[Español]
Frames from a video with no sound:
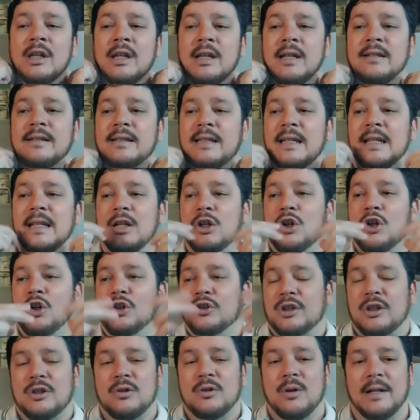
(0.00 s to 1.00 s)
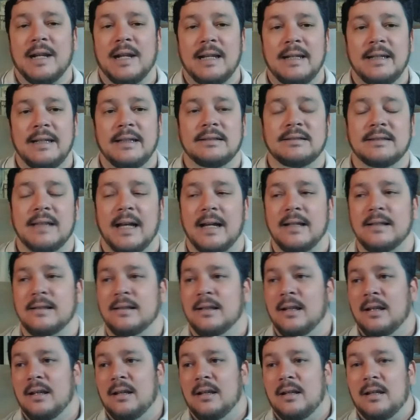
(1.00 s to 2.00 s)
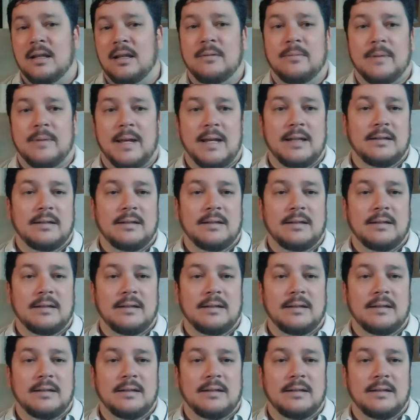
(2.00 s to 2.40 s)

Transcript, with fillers: 5 psicoanalistas y 20